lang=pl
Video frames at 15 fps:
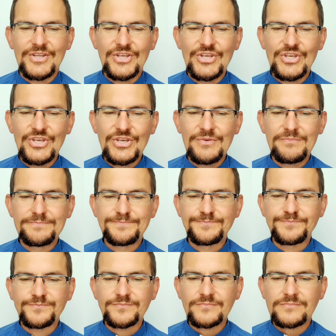i
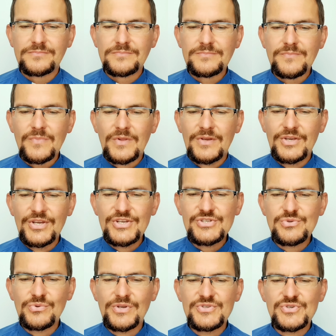
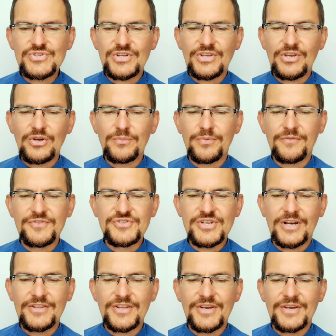jest tutaj coś takiego
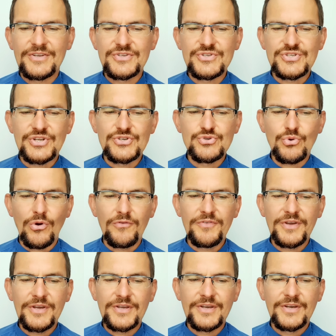powiedziane, że
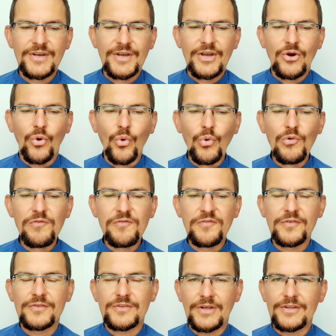człowiek
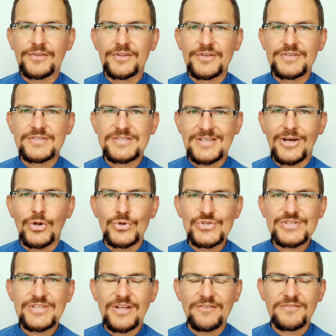ów, ten
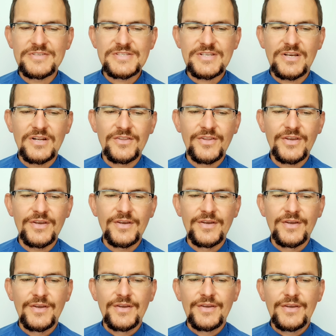starosta weselny,
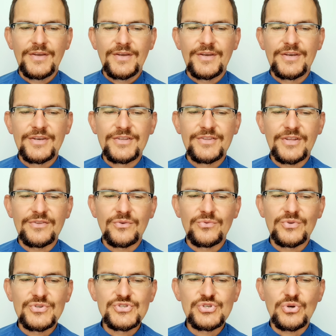ten,
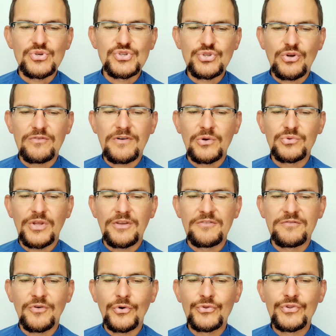który skosztował tej
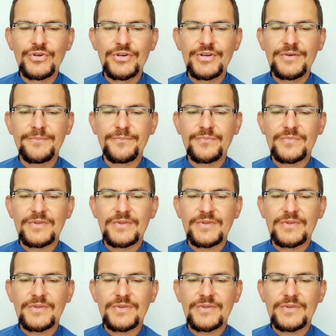wody,